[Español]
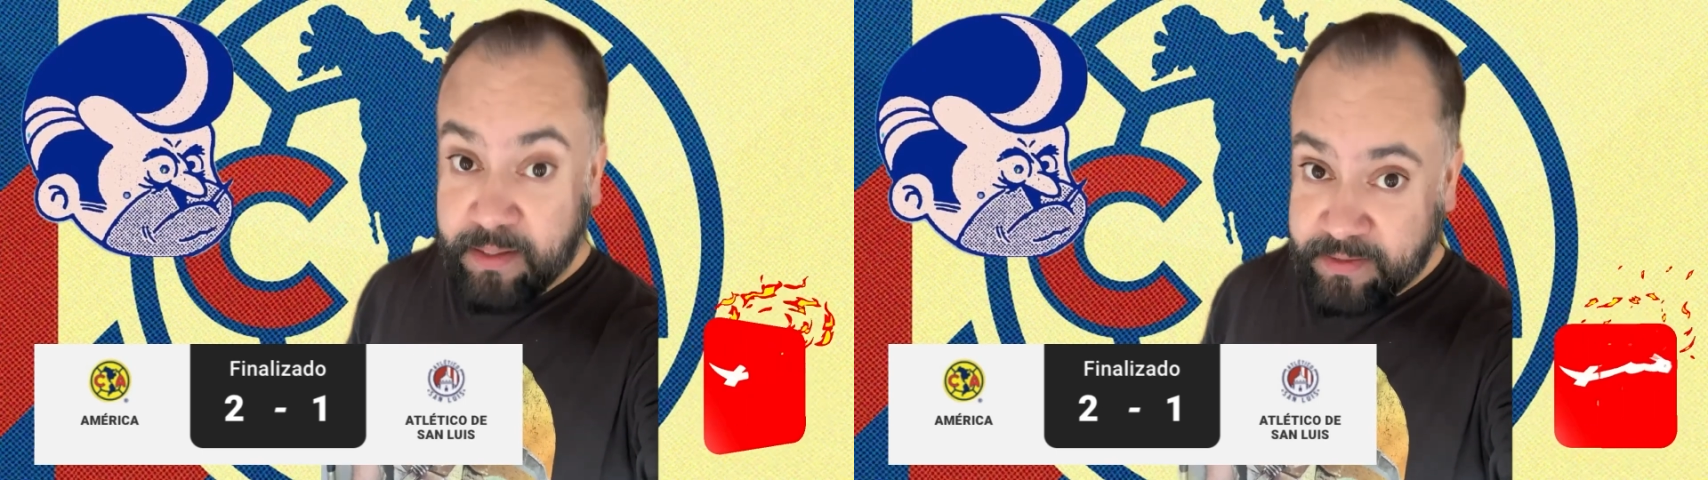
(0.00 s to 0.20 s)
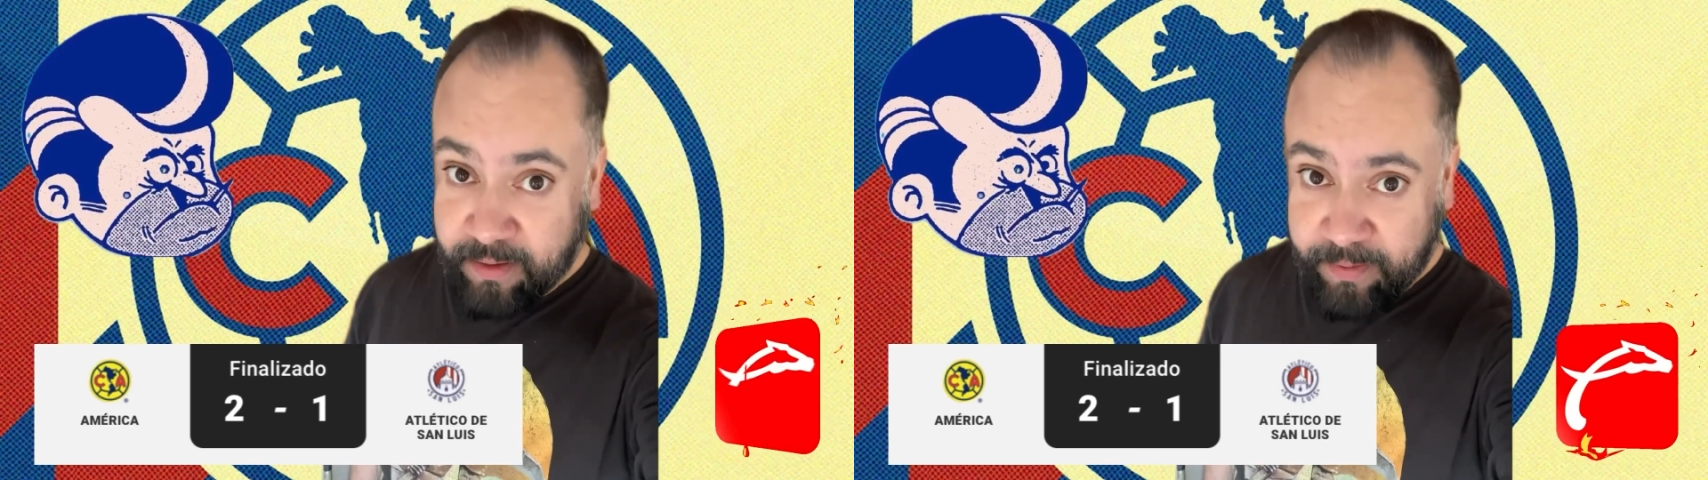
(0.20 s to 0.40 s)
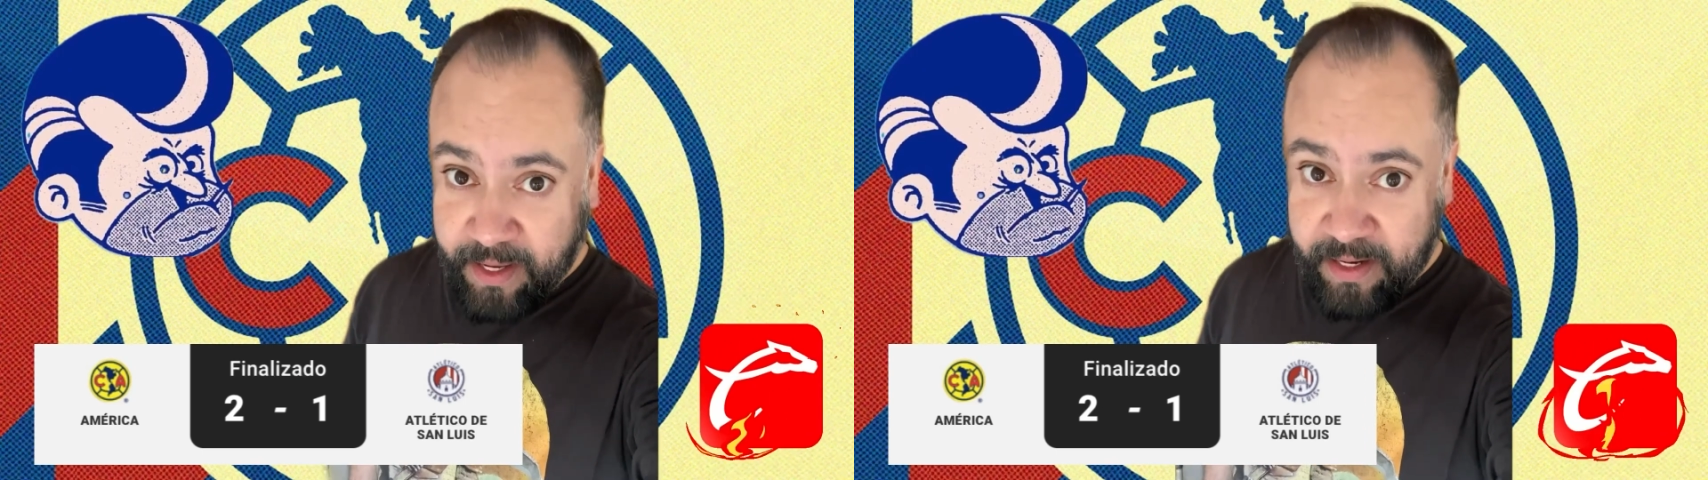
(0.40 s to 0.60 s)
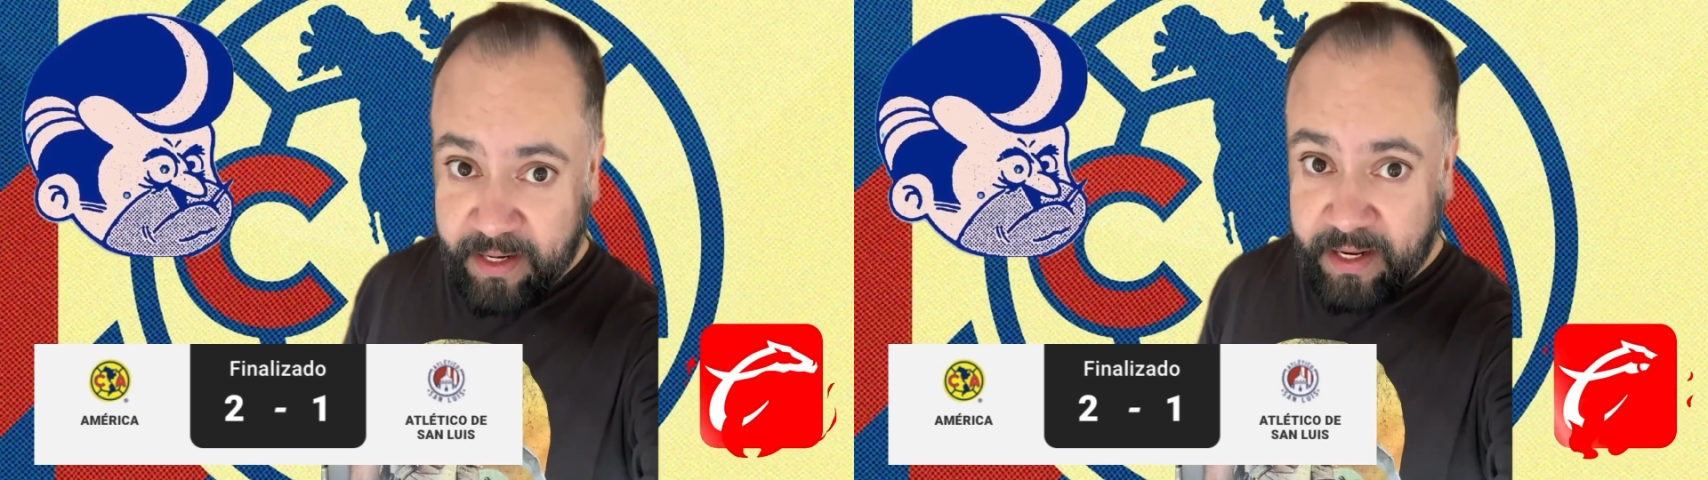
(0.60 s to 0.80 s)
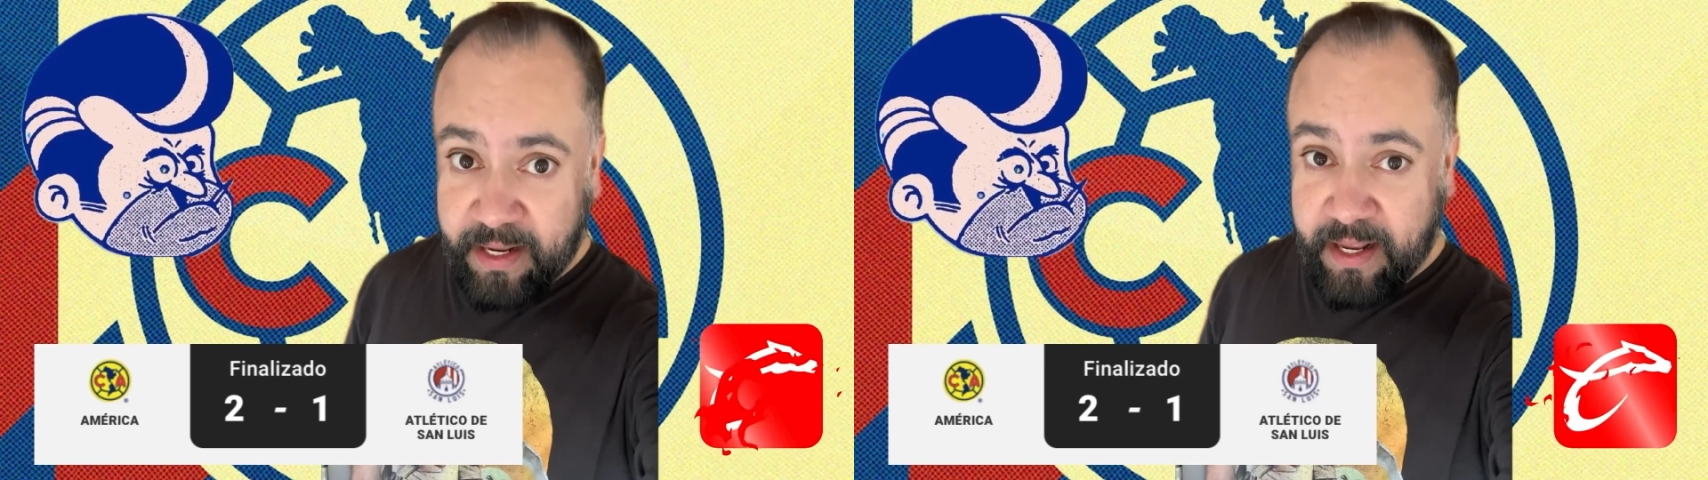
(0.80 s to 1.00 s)
se
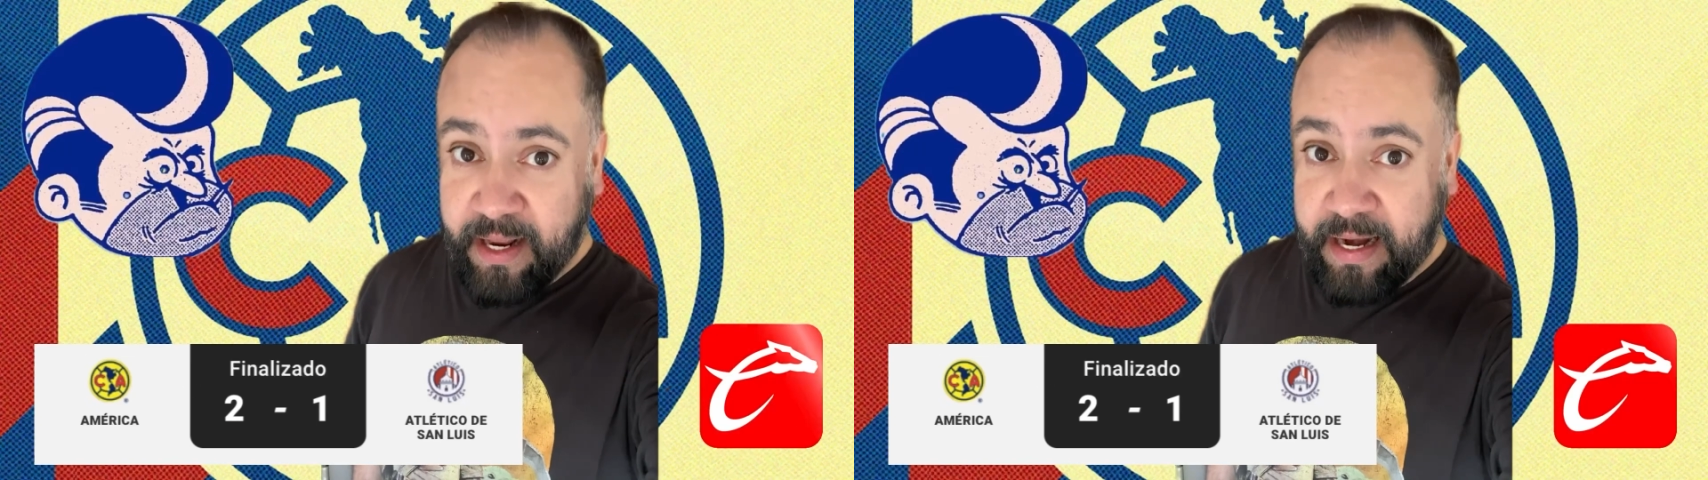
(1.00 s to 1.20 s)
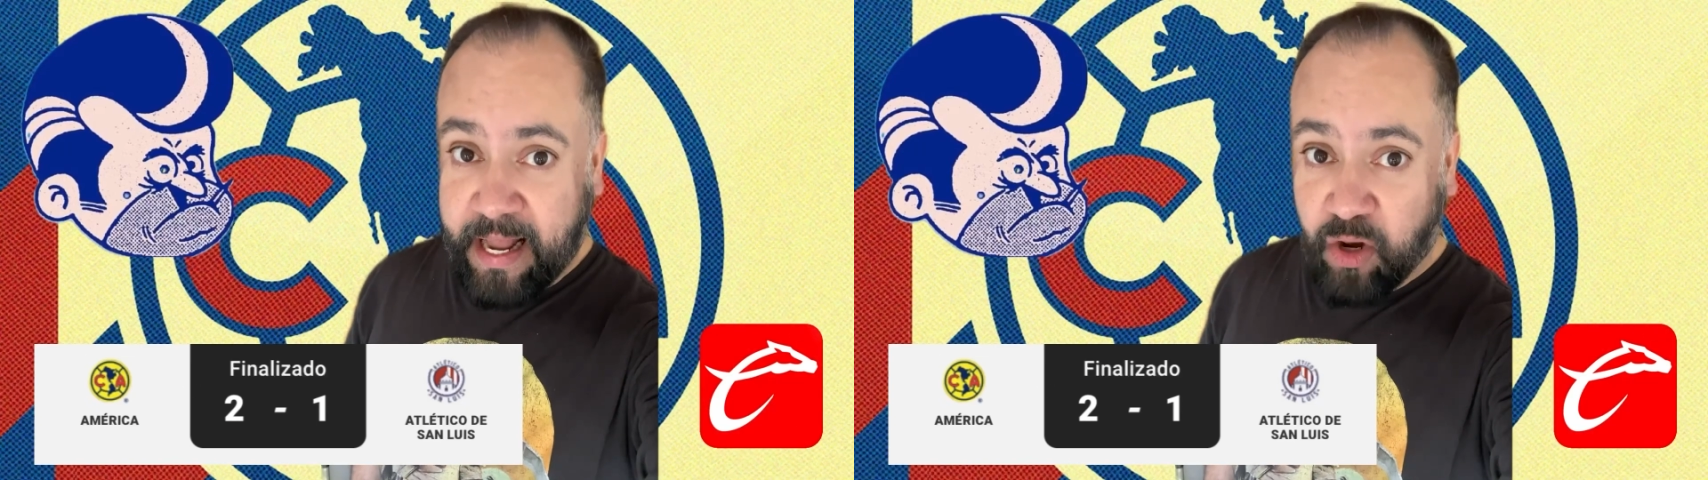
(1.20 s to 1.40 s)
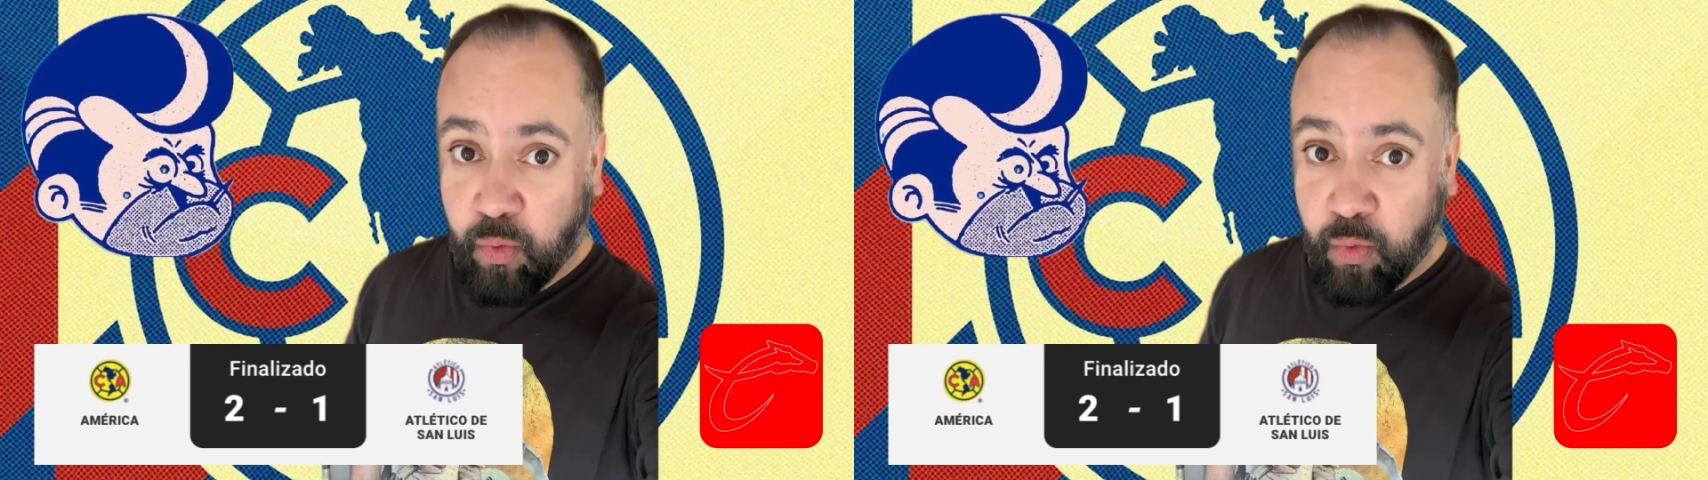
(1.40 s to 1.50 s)
viene la